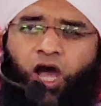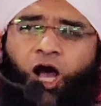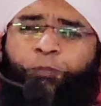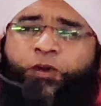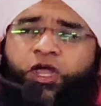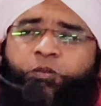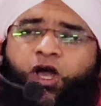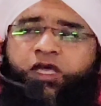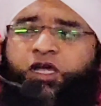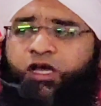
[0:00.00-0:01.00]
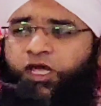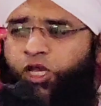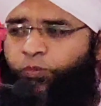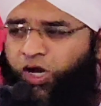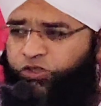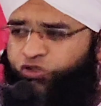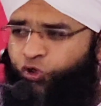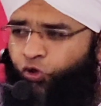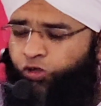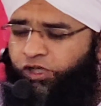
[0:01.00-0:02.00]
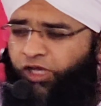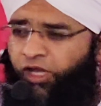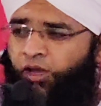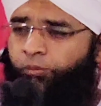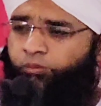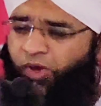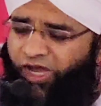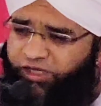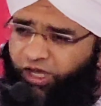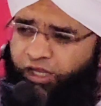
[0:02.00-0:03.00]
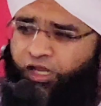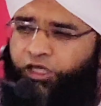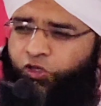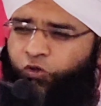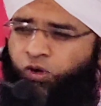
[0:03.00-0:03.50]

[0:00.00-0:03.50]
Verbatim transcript: अपने भाई का गिरेबान छोड़ दे मैं कह रही हूँ